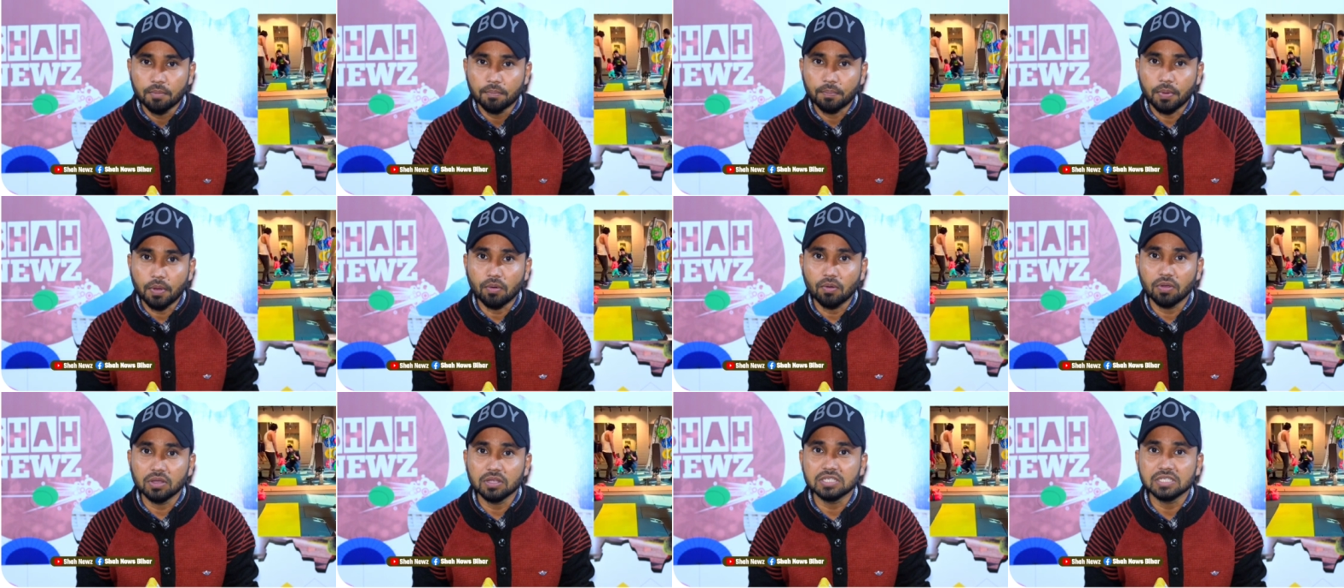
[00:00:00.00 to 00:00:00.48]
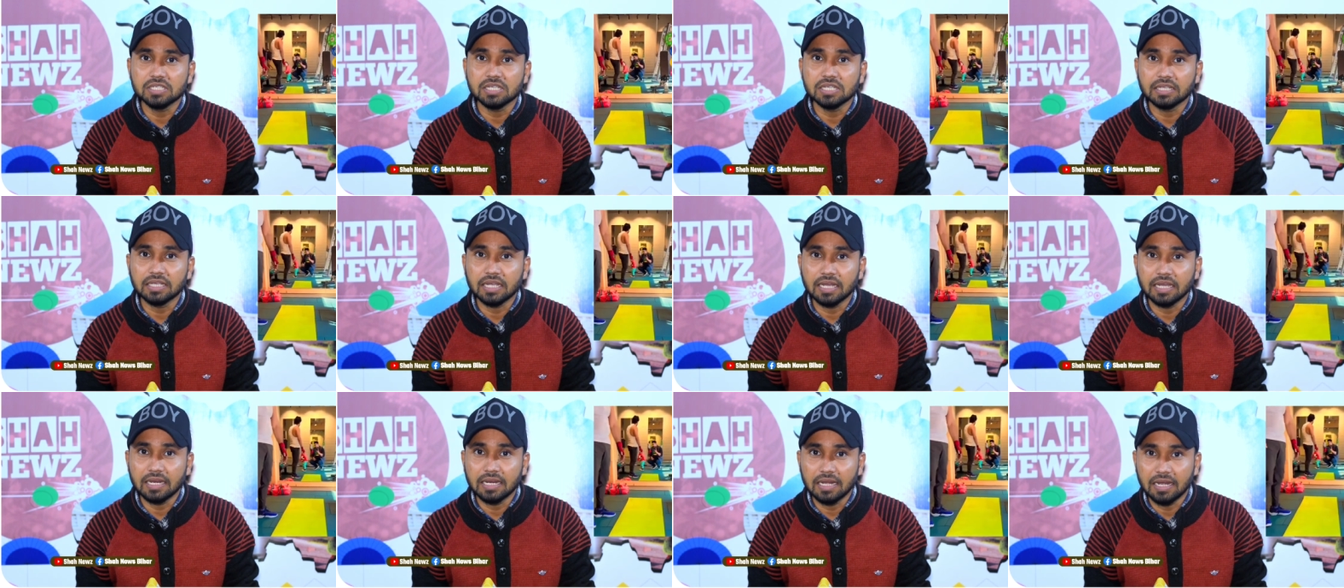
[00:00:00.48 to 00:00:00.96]
पवन
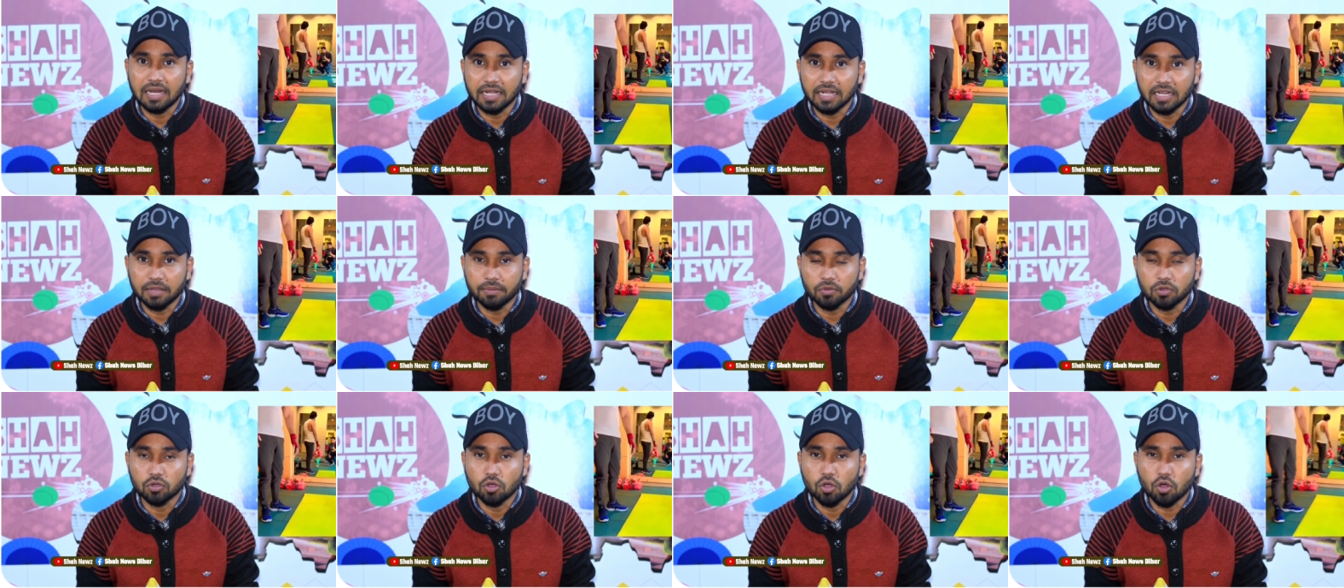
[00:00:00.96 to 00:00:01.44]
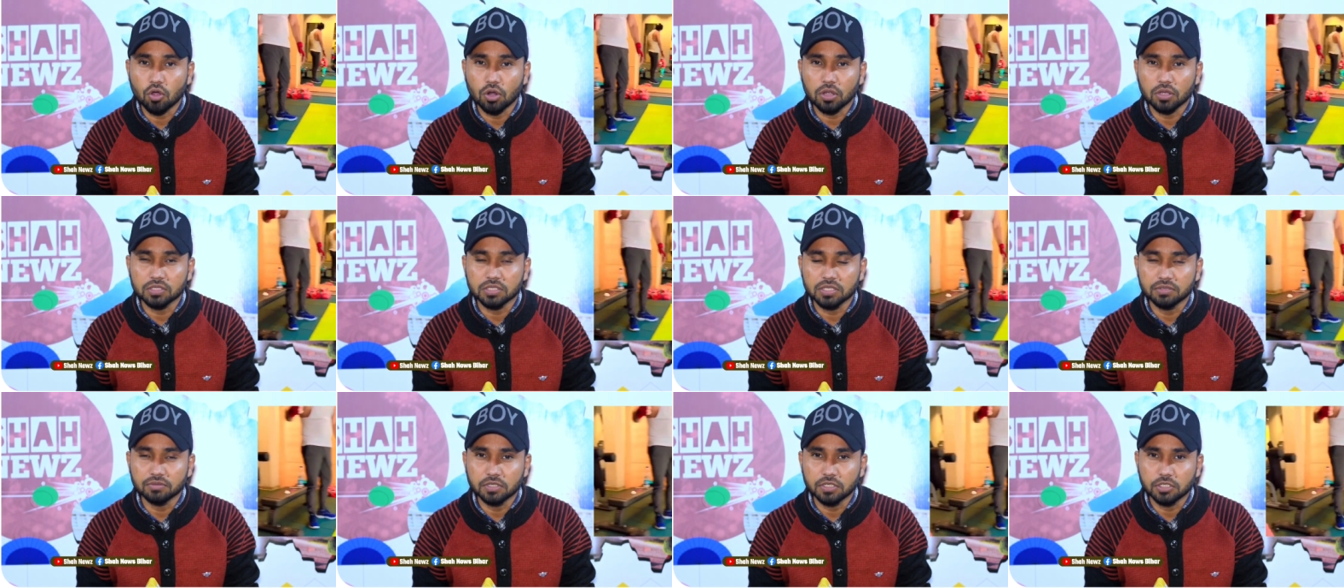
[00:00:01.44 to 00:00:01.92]
सिंह के रिलेटिव गौरव
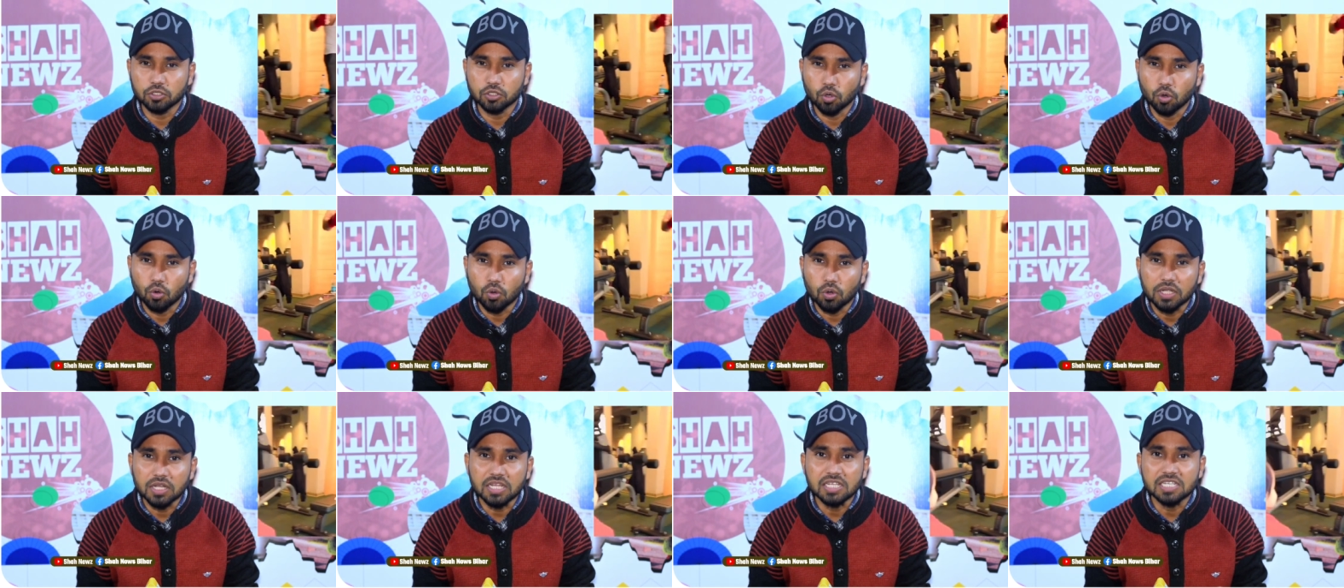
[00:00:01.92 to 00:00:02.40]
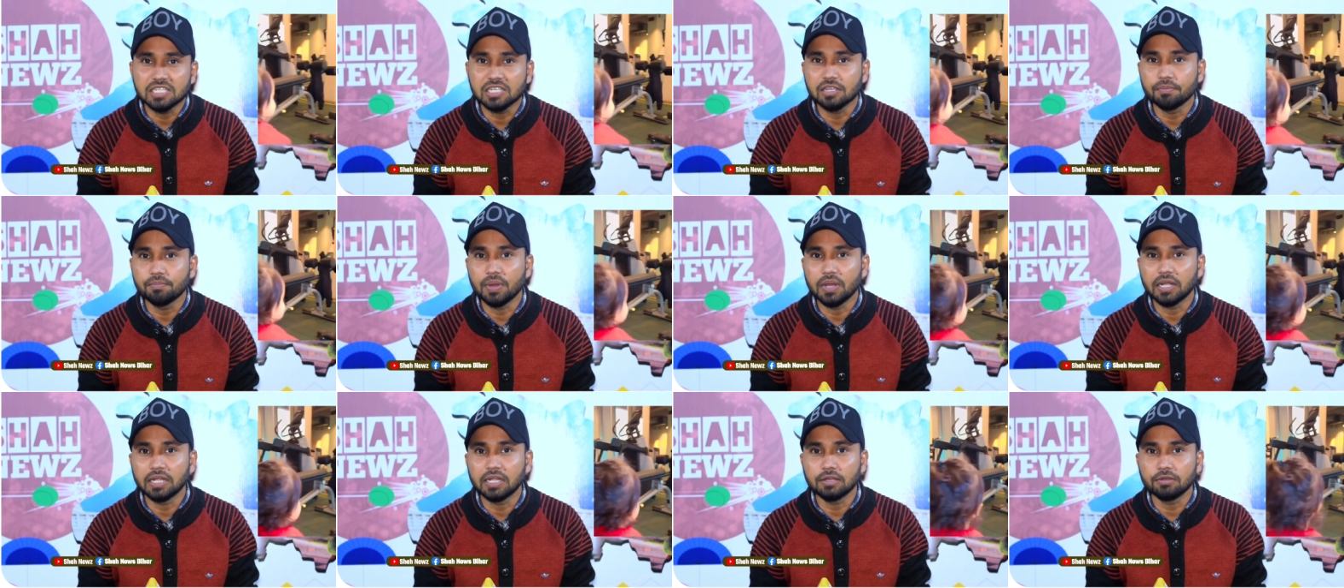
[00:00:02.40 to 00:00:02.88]
सिंह की छोटी सी
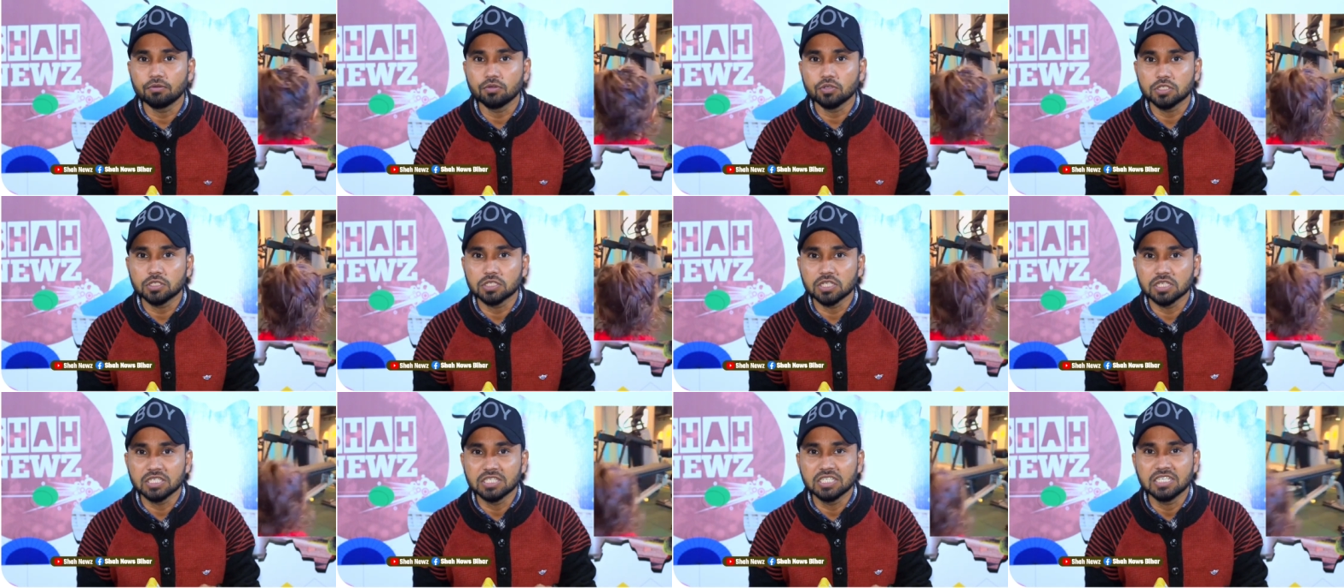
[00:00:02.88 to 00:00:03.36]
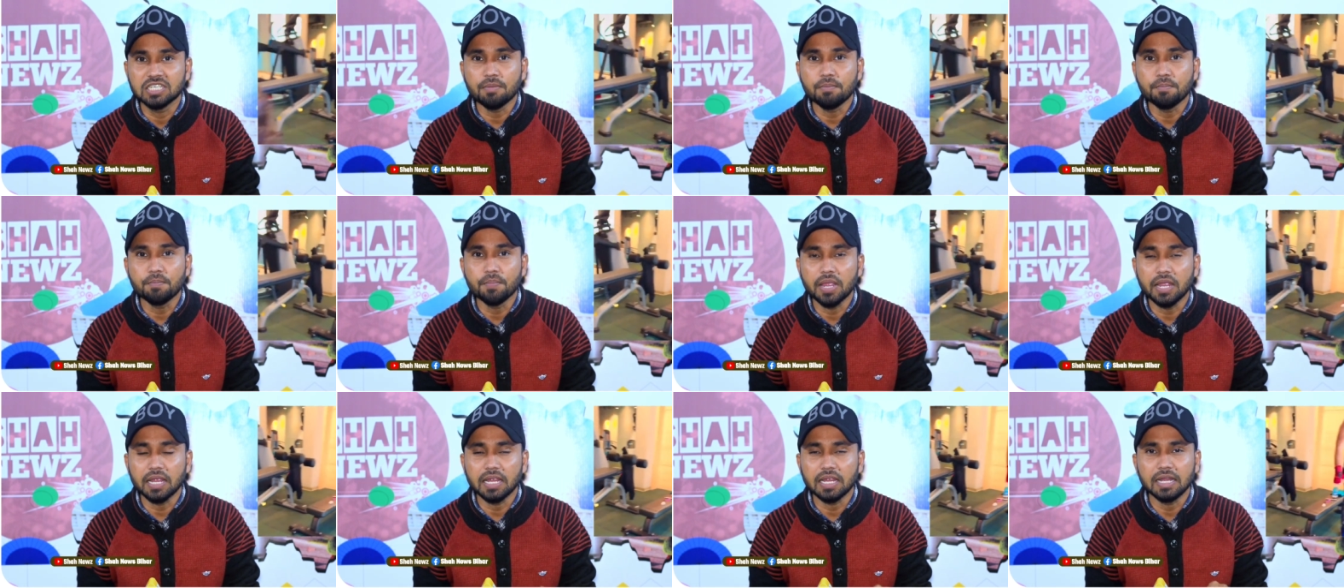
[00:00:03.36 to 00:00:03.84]
बेटी उस जिम
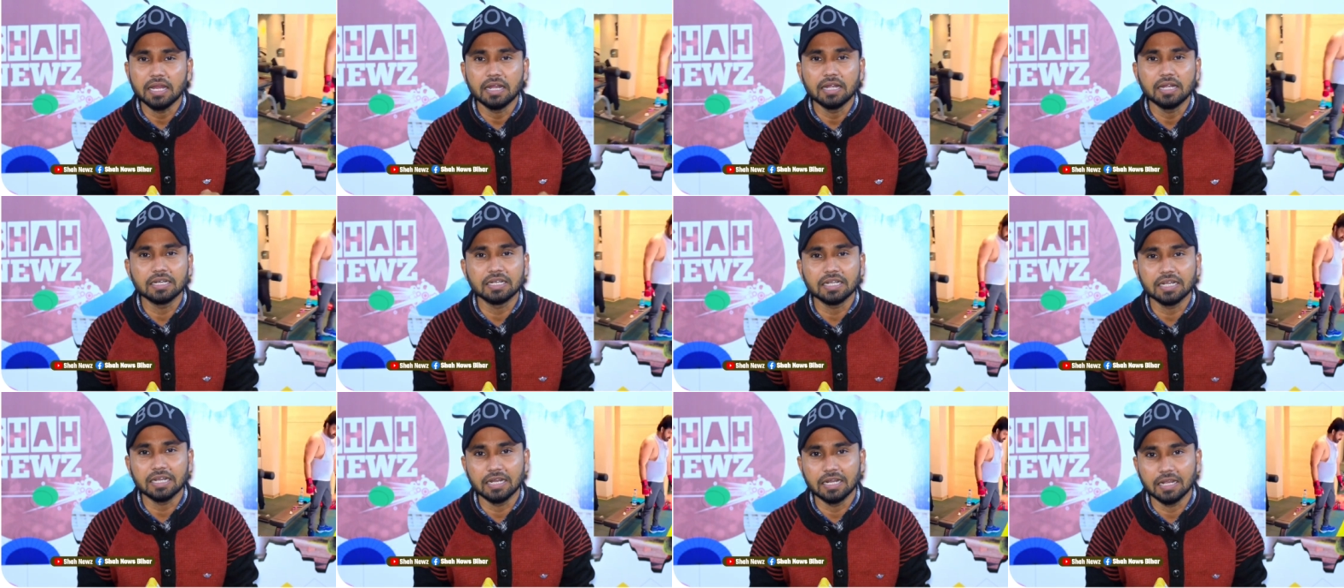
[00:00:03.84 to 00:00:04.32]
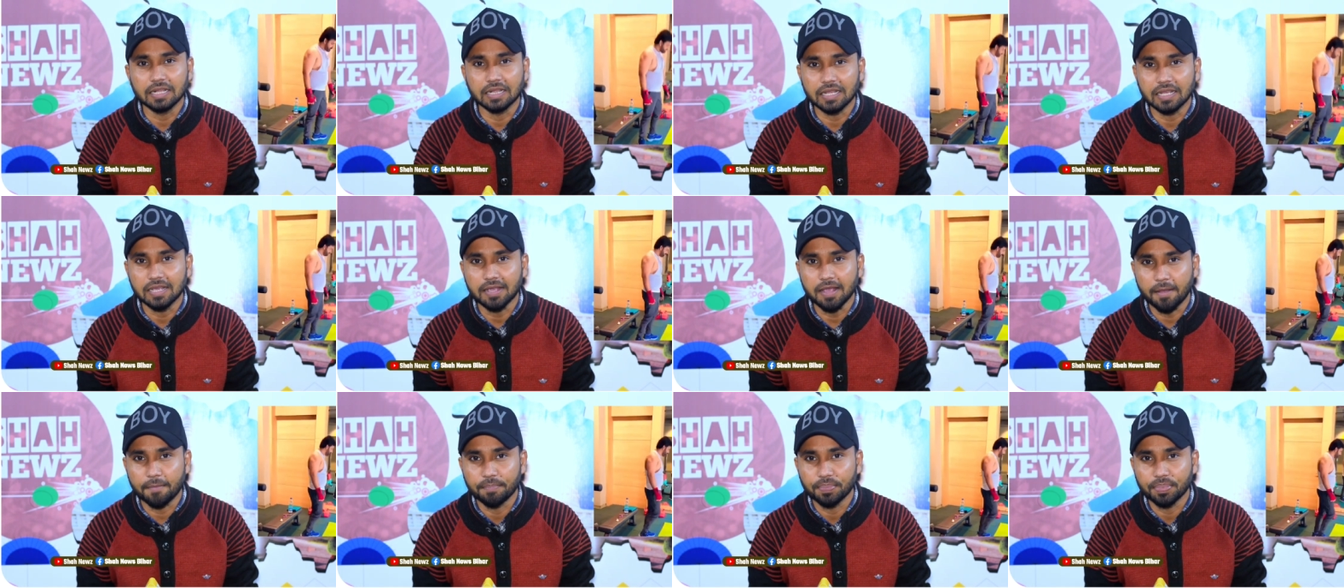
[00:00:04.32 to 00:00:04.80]
में एंट्री
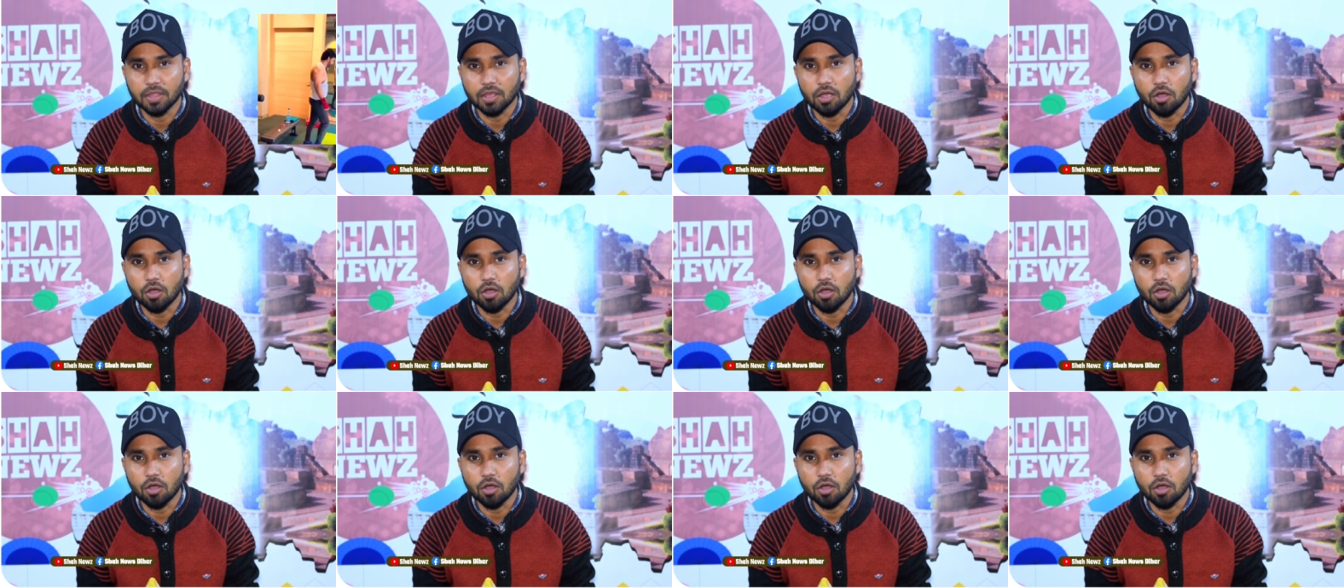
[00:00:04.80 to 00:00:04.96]
लेती है